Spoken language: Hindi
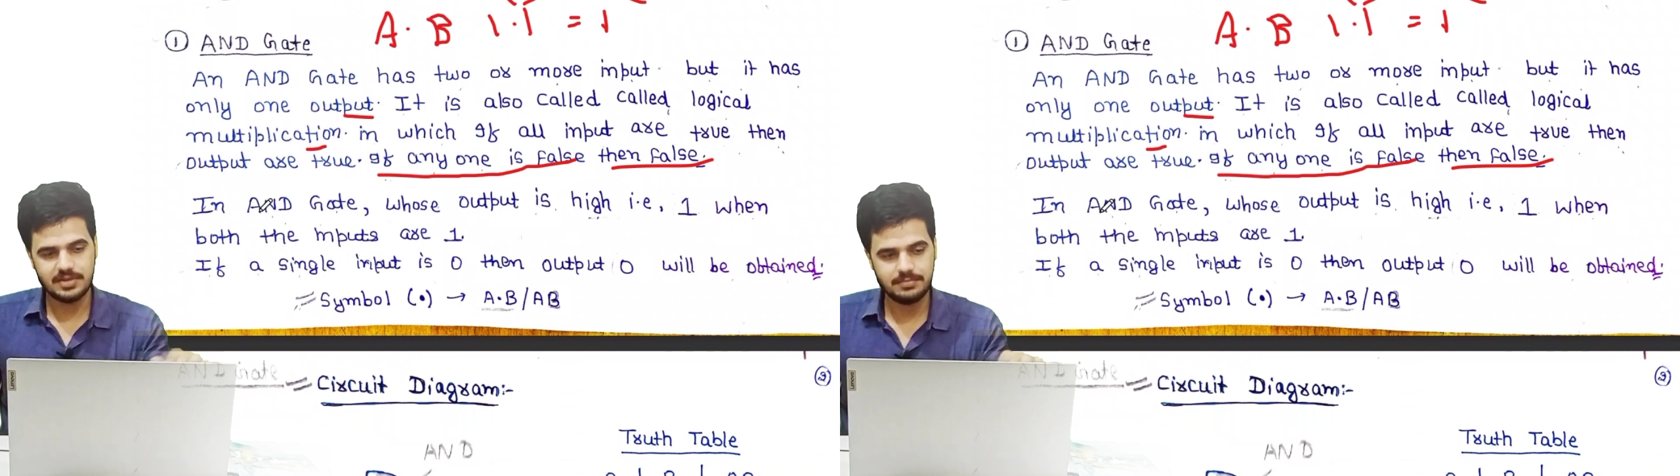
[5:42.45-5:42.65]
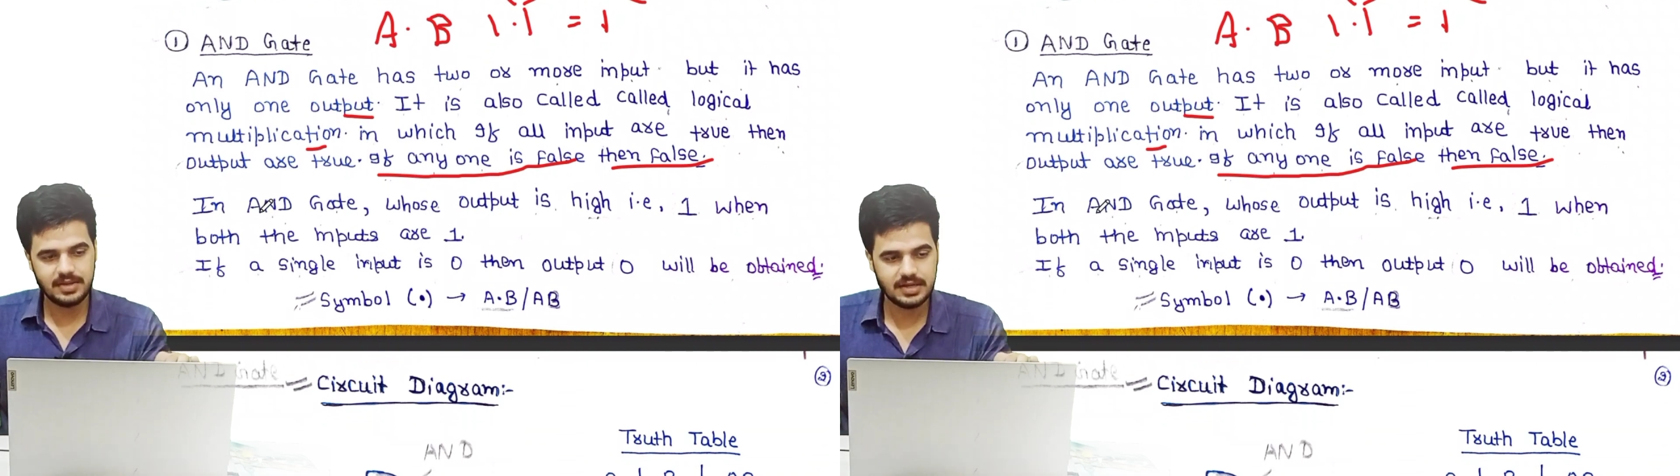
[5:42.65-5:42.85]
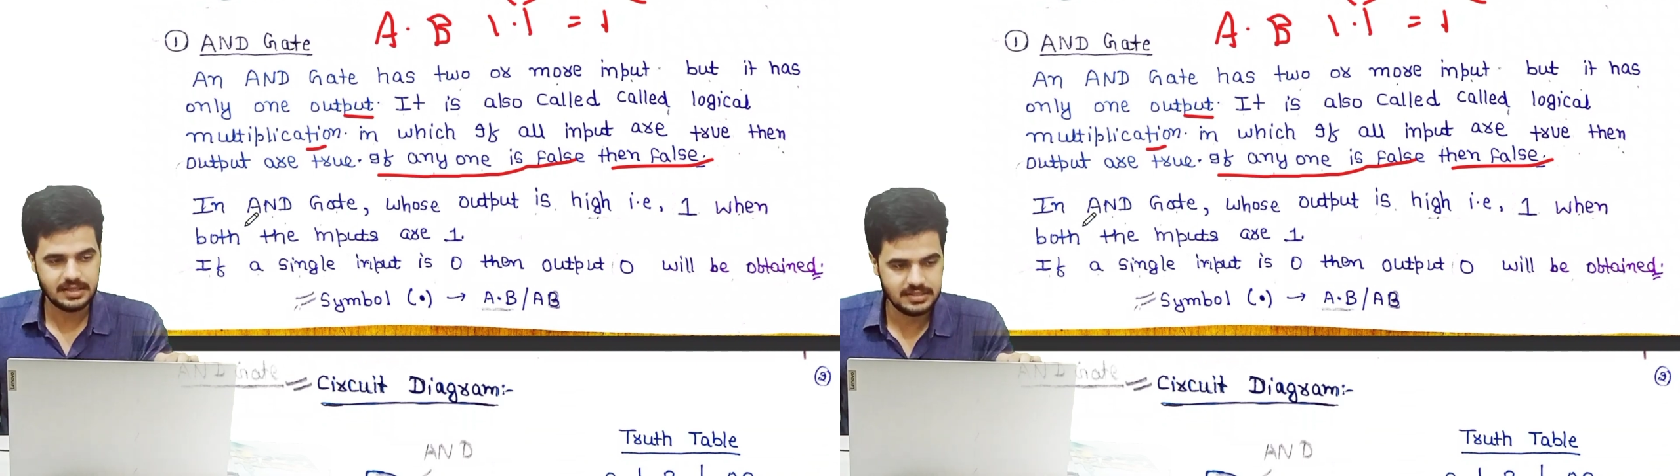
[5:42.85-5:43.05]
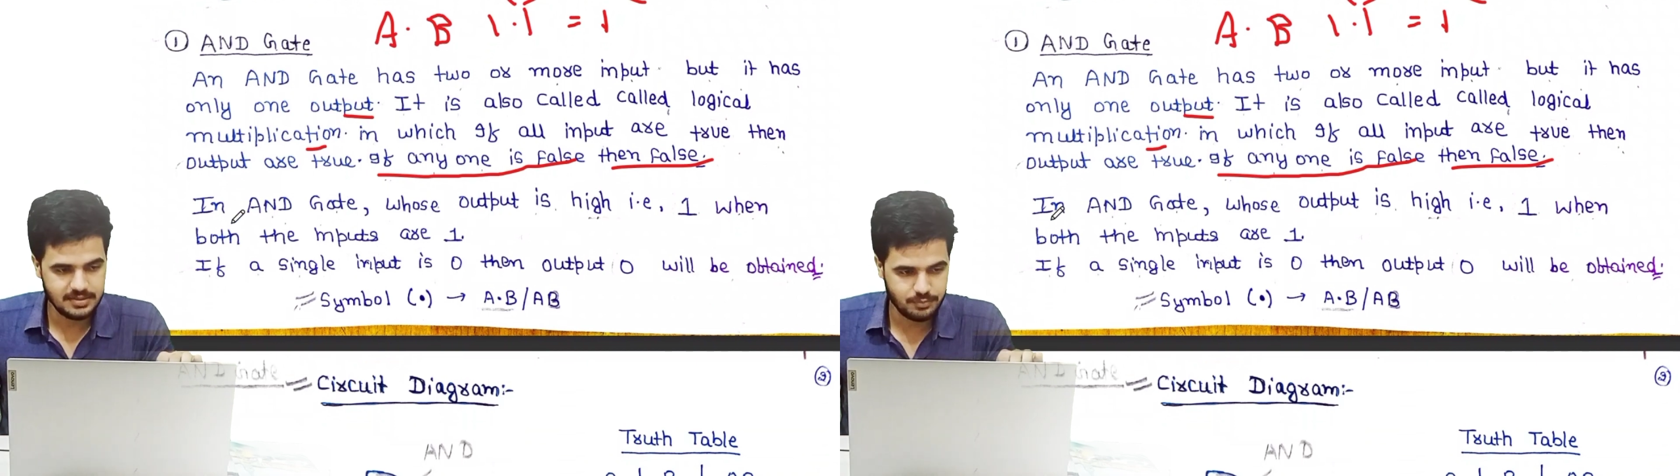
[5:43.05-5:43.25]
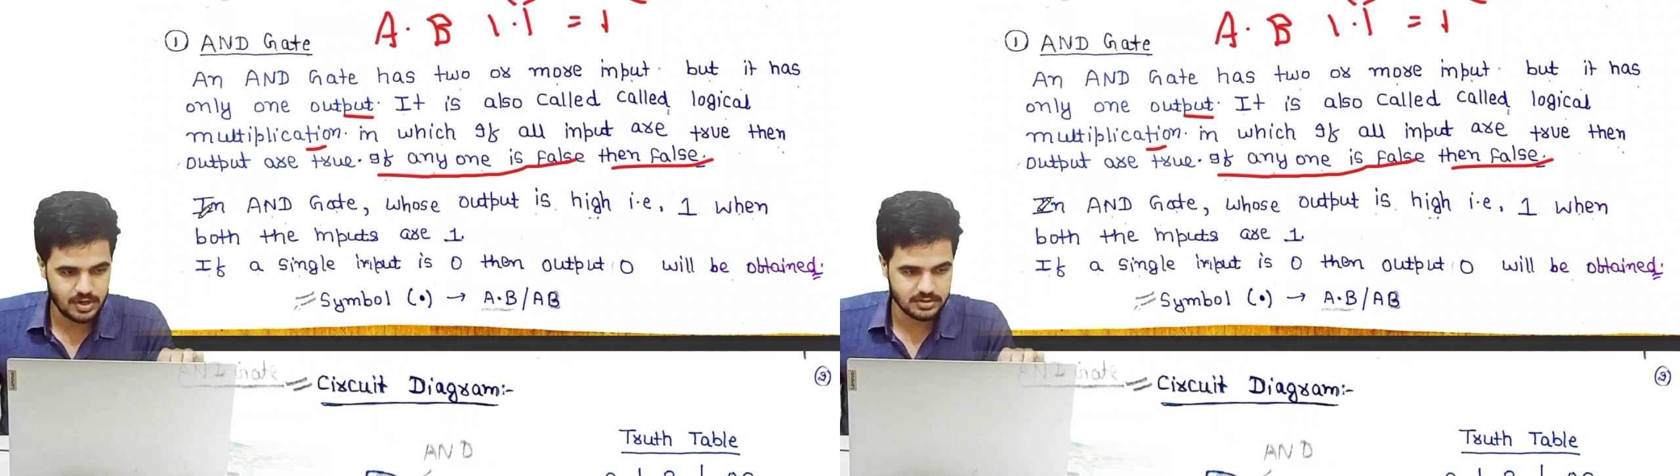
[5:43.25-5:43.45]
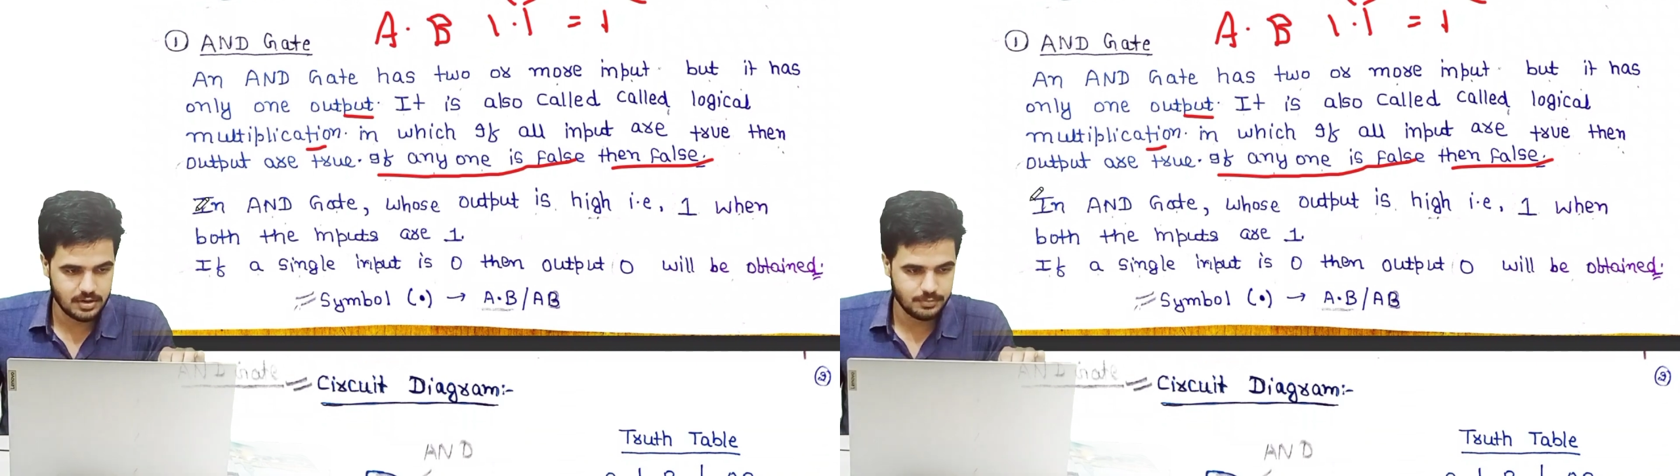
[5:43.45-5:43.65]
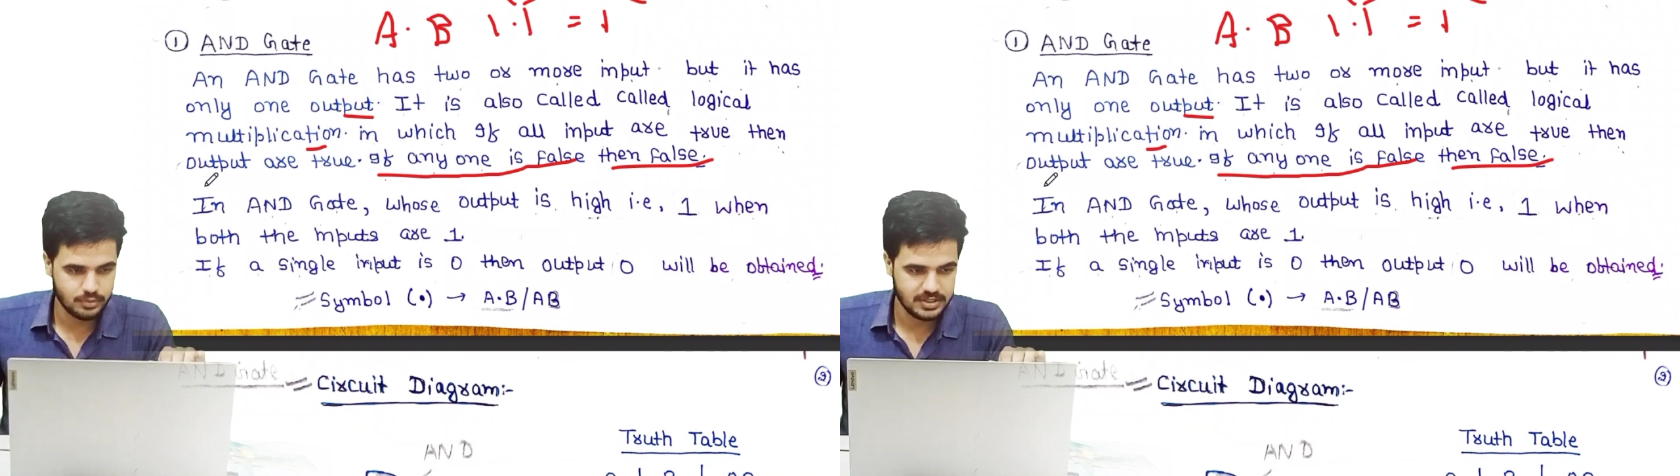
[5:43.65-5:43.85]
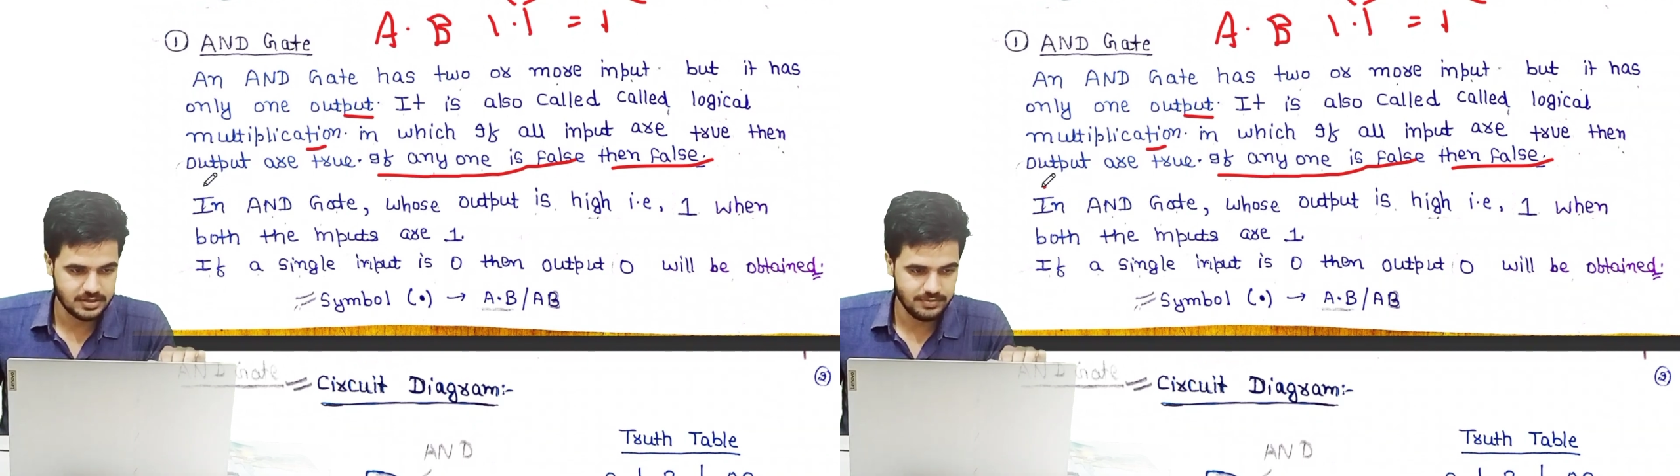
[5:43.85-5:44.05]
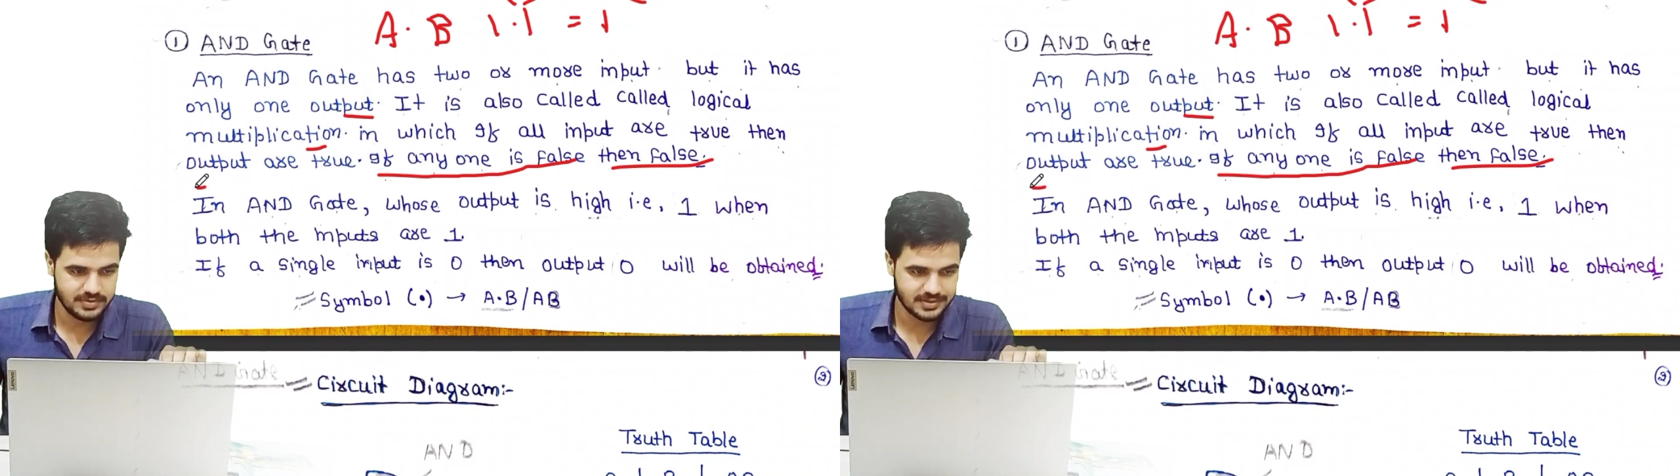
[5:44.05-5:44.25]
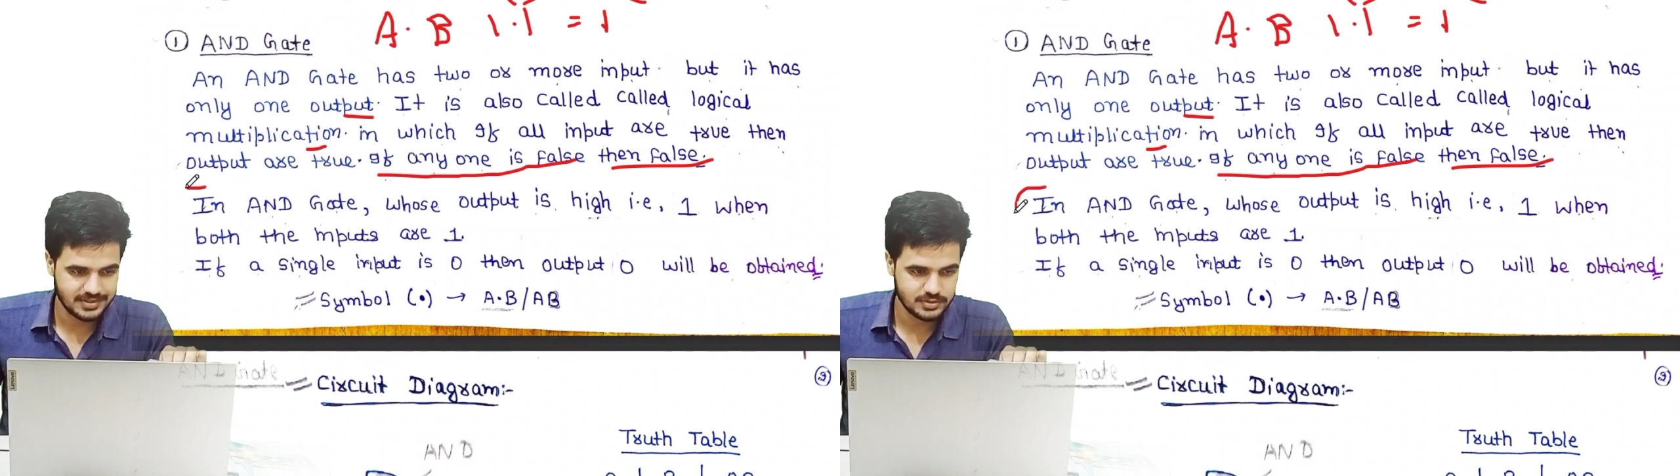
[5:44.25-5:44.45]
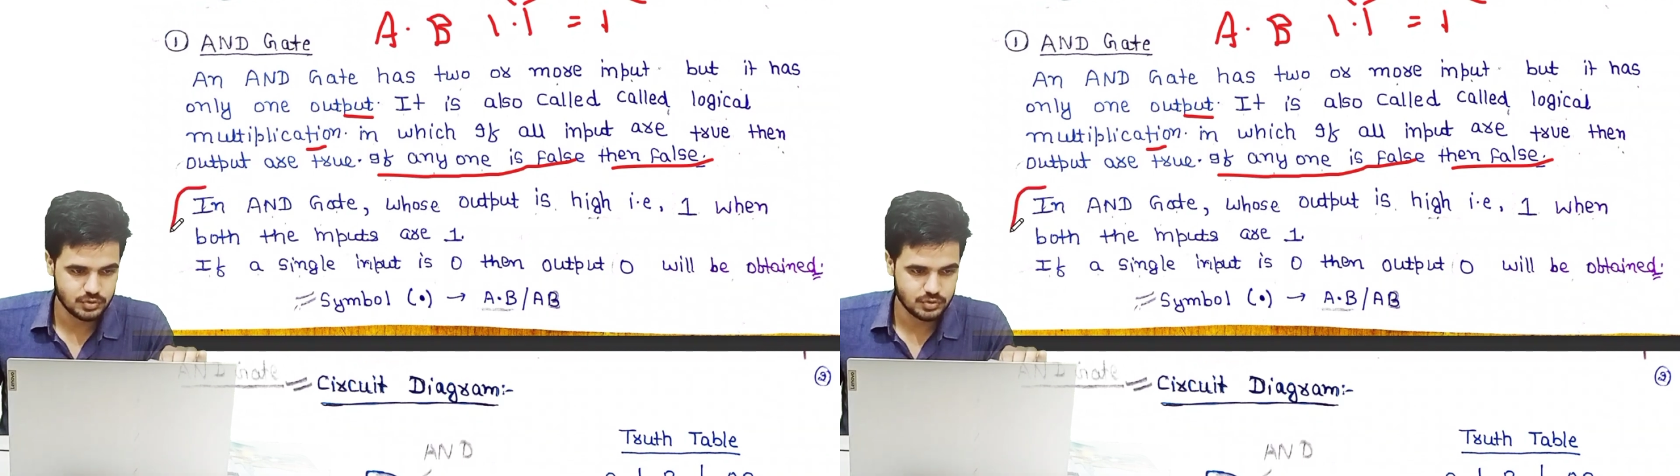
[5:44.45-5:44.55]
सेम में ये पॉइंट को आप लोग लिख भी सकते हैं